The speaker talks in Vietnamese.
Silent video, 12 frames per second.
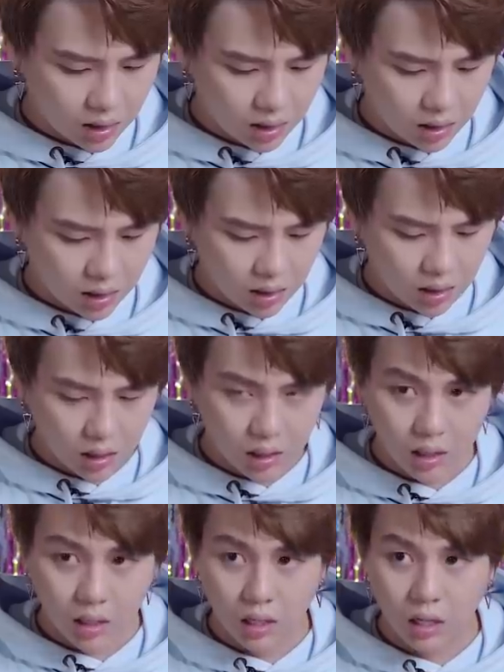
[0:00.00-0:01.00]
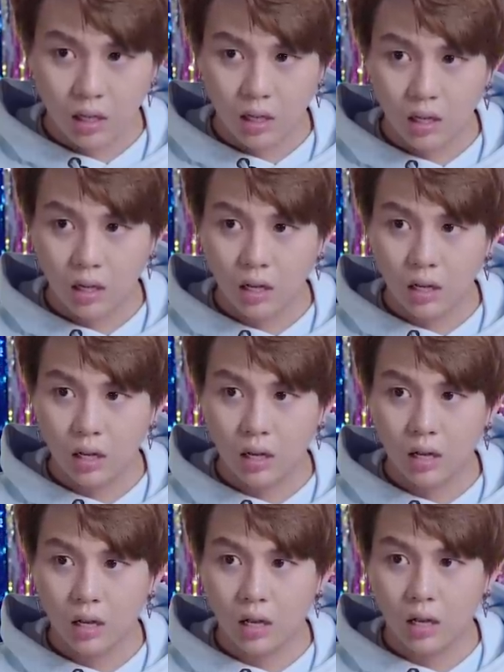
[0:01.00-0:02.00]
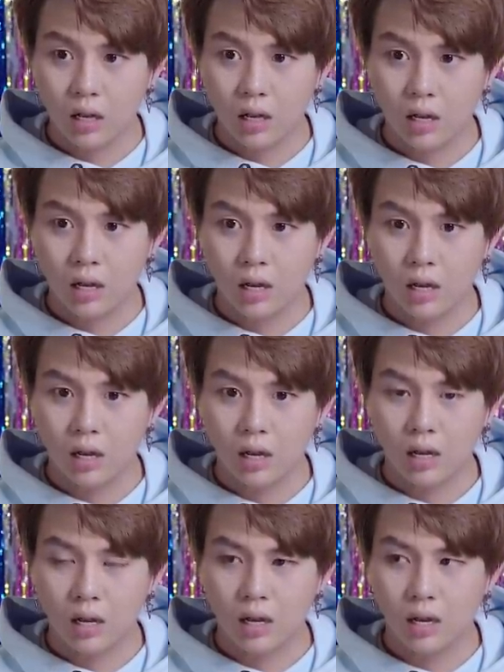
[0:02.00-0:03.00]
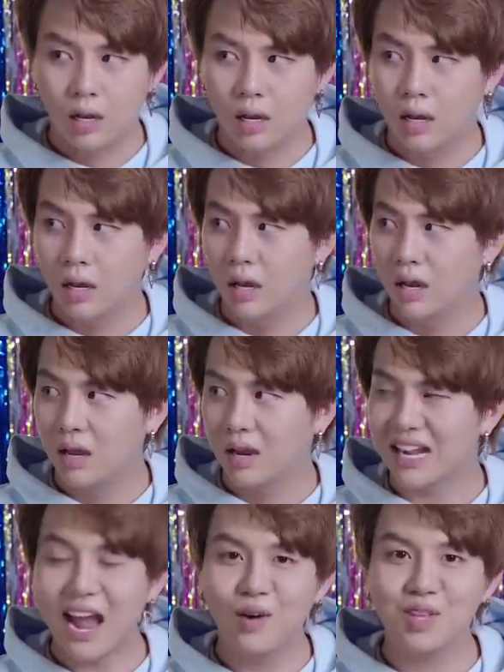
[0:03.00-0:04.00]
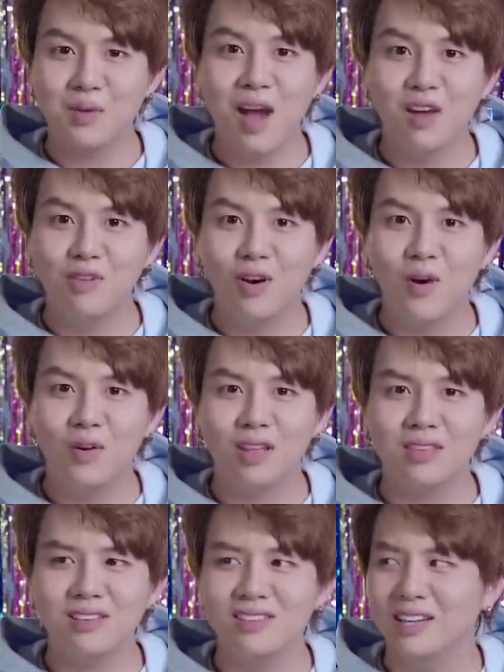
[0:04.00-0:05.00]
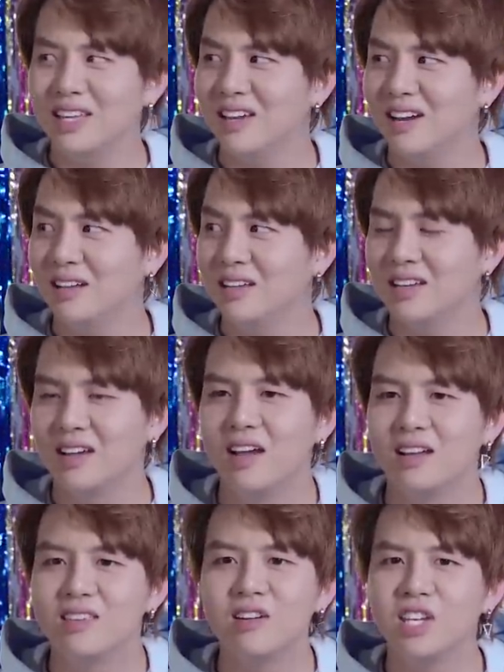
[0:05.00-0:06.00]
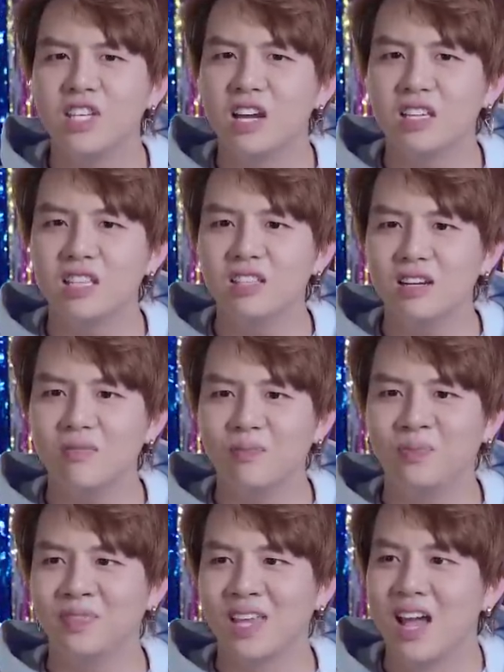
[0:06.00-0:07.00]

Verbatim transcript: nghe đồ mà đang không có đang nghỉ chơi phải không giờ nghỉ chơi thêm đâu chỉ mới unfollow thôi chứ chưa nghỉ chơi chưa có chơi chính thức anh